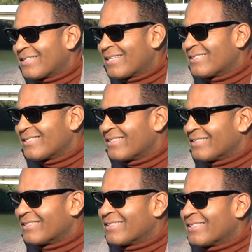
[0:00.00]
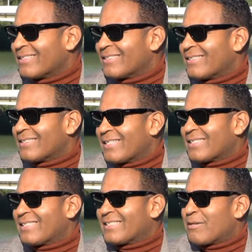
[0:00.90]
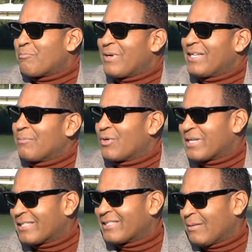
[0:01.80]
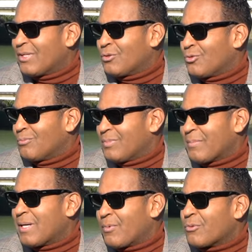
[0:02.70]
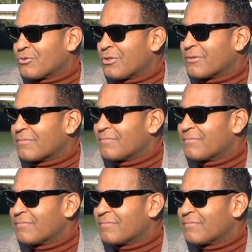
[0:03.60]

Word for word: ¿Qué se siente? ¿Qué, qué, esperas? Porque ya estás trabajando en tu primera producción.